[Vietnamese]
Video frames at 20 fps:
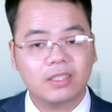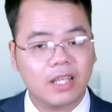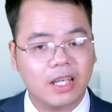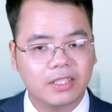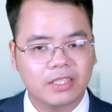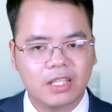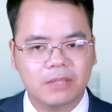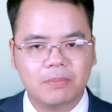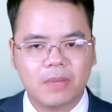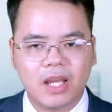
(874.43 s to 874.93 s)
thay
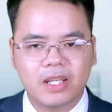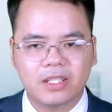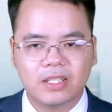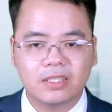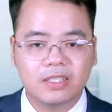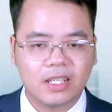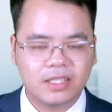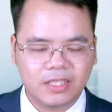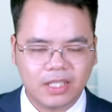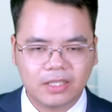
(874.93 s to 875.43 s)
thế Biden
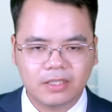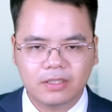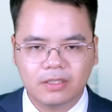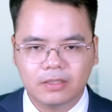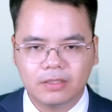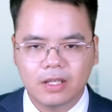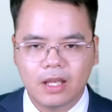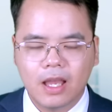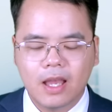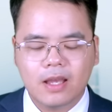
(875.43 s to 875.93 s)
ra tranh cử
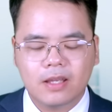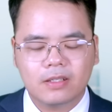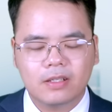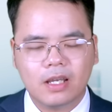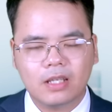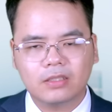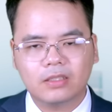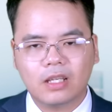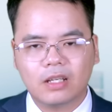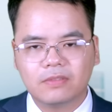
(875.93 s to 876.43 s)

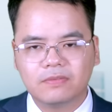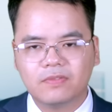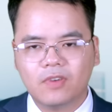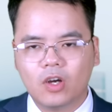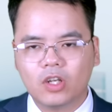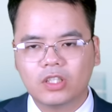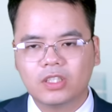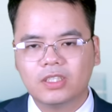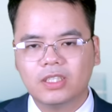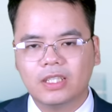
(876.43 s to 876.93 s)
đã tăng
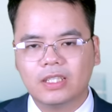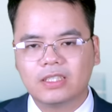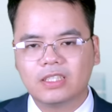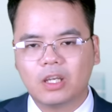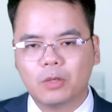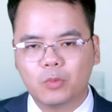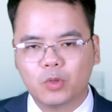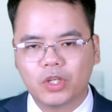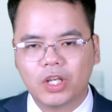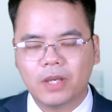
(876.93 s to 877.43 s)
vọt chỉ
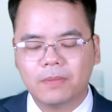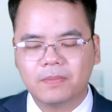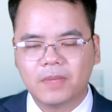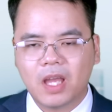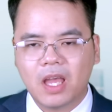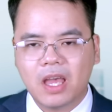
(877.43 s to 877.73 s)
sau một đêm